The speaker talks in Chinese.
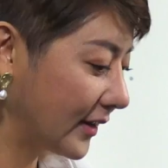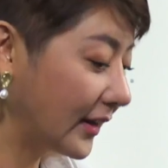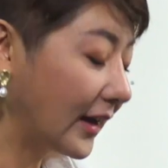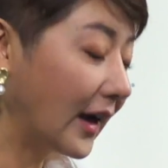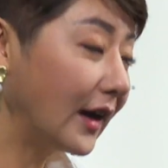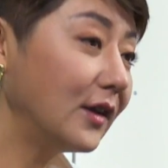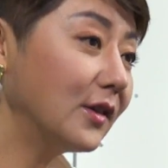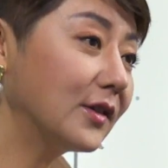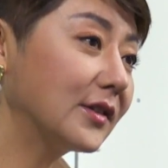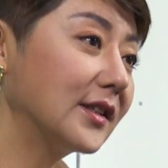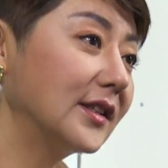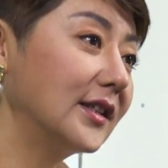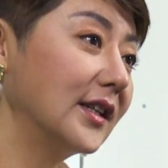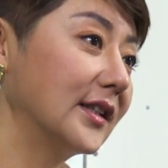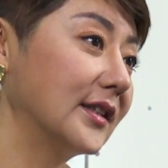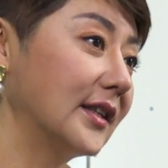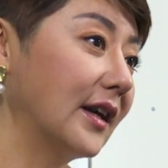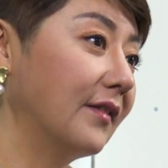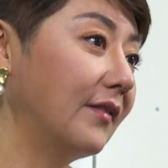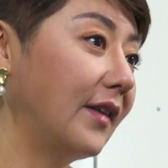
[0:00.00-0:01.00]
你很有自己
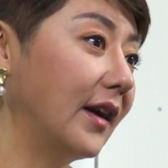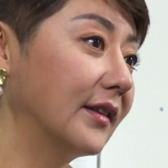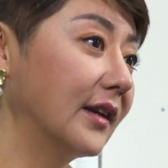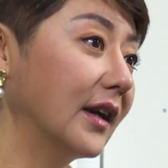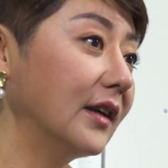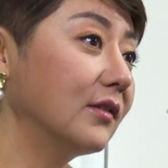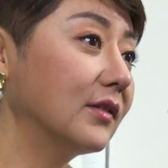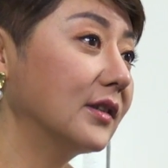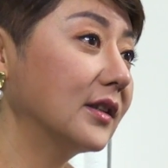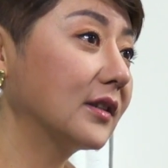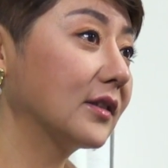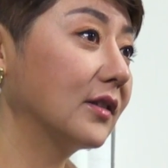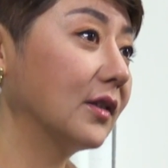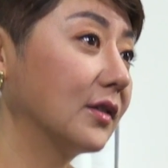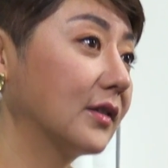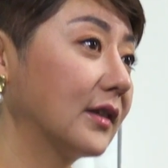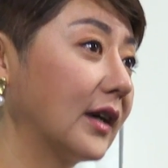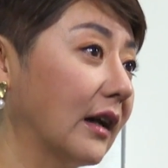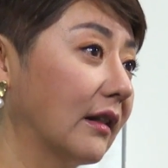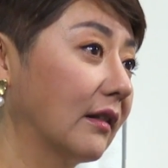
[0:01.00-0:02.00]
的想法，你很有镜
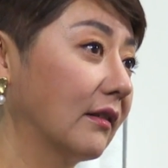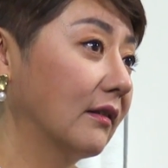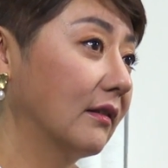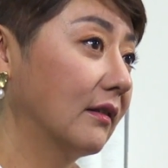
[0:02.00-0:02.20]
头感。